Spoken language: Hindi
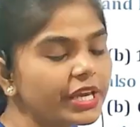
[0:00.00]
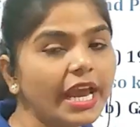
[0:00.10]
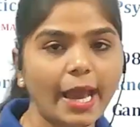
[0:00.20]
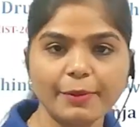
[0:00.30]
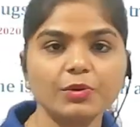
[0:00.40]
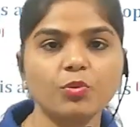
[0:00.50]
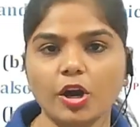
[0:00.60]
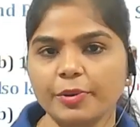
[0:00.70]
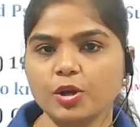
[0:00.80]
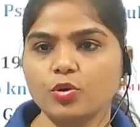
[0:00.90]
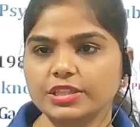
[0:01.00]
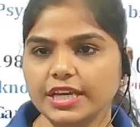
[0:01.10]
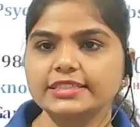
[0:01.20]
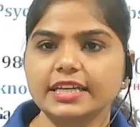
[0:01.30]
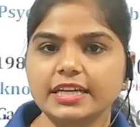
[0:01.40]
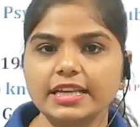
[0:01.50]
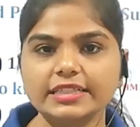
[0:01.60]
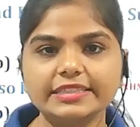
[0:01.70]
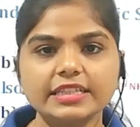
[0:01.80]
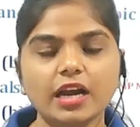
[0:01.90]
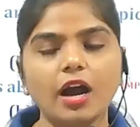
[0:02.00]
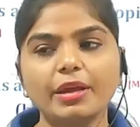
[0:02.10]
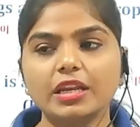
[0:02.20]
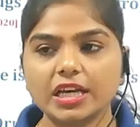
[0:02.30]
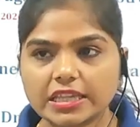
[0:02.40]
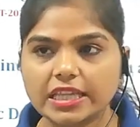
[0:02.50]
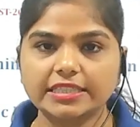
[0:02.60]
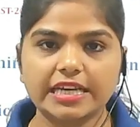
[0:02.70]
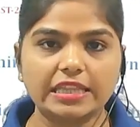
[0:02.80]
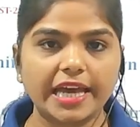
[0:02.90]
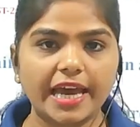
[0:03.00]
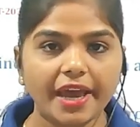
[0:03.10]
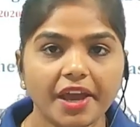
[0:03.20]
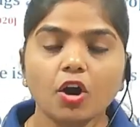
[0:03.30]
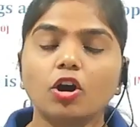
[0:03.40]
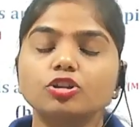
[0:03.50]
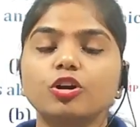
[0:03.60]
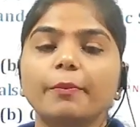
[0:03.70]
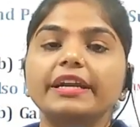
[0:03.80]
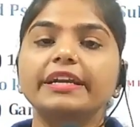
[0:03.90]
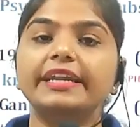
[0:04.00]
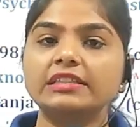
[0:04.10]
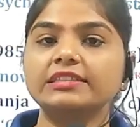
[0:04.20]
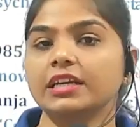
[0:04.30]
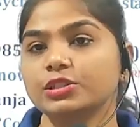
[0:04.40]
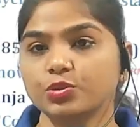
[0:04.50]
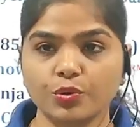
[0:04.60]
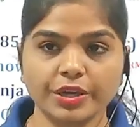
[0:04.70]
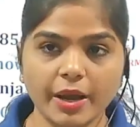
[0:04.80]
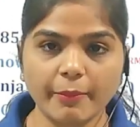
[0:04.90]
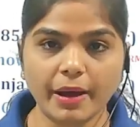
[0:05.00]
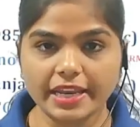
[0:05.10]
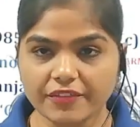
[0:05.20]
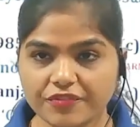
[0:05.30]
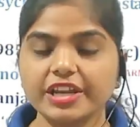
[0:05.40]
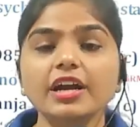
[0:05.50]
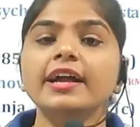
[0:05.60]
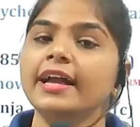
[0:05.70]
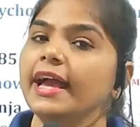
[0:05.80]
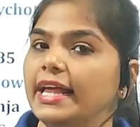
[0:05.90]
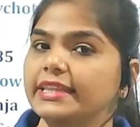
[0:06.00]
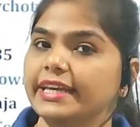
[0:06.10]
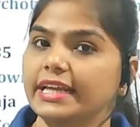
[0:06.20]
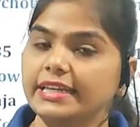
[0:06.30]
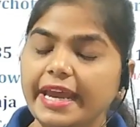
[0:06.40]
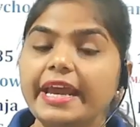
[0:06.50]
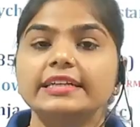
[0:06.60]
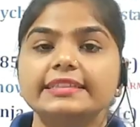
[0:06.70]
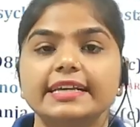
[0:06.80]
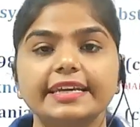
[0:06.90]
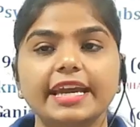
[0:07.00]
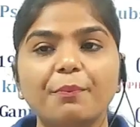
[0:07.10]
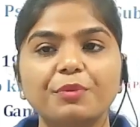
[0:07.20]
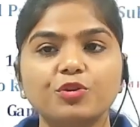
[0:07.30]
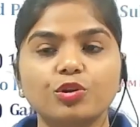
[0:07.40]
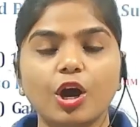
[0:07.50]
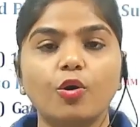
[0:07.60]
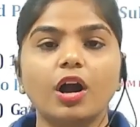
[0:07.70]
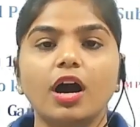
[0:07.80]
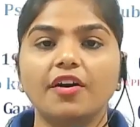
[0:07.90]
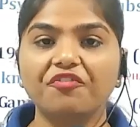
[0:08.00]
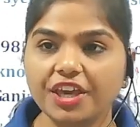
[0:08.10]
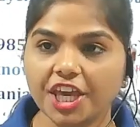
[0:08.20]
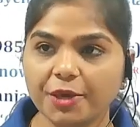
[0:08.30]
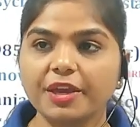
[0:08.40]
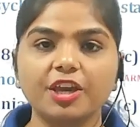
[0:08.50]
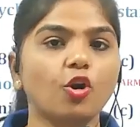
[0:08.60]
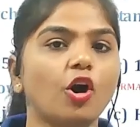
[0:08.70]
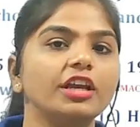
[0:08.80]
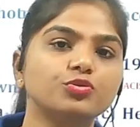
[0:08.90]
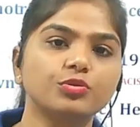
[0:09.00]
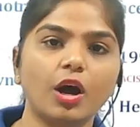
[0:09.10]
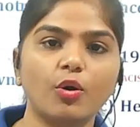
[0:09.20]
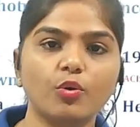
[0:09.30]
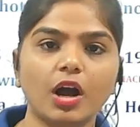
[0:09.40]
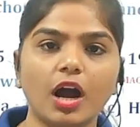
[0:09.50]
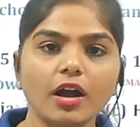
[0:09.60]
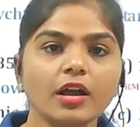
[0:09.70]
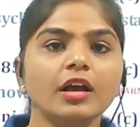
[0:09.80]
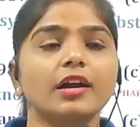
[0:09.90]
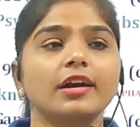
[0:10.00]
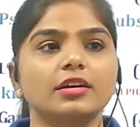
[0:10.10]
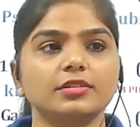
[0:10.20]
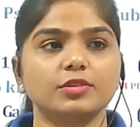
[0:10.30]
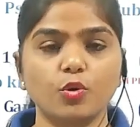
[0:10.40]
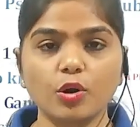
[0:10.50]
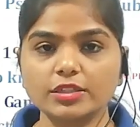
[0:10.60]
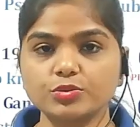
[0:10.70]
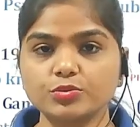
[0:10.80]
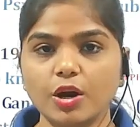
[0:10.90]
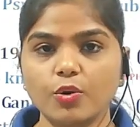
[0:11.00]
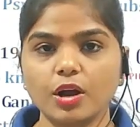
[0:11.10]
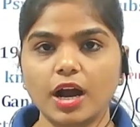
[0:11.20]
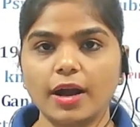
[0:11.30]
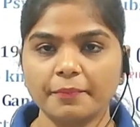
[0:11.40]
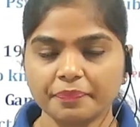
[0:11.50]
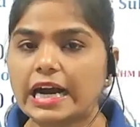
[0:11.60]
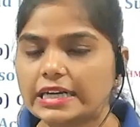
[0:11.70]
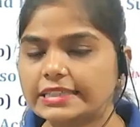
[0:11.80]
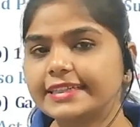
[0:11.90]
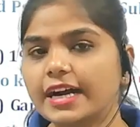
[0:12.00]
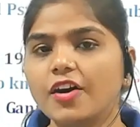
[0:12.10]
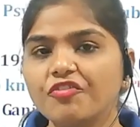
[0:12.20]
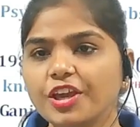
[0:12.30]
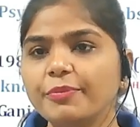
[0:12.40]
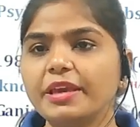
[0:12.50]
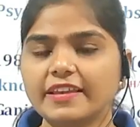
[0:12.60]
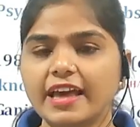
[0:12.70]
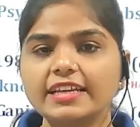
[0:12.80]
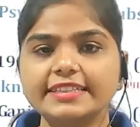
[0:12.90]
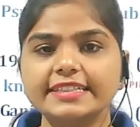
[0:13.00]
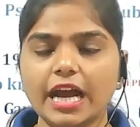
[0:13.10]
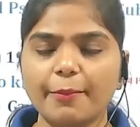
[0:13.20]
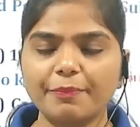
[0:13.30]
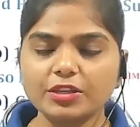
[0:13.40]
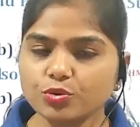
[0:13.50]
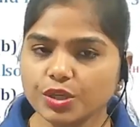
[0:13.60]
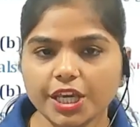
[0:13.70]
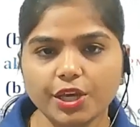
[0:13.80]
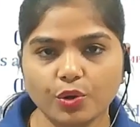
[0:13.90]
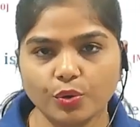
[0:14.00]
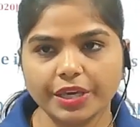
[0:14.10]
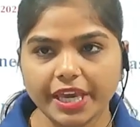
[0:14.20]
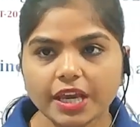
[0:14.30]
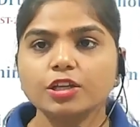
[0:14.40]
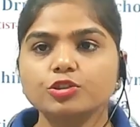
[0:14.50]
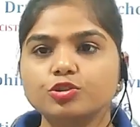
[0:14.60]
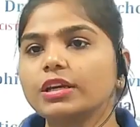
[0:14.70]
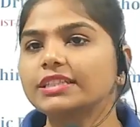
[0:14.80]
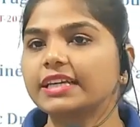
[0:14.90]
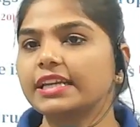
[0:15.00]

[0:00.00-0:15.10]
जो कि हैबिट फॉर्मिंग होते हैं जनरली जिनका हमें लत लग जाता है और जो हमें डेंजरस होंगे हमारी फिर हेल्थ के लिए जैसे कि आपने सुना होगा अफीम हीरोइन सुना होगा कोका सुना होगा गांजा अफीम ये सारी चीज़ें आपने सुनी ही होंगी जो कि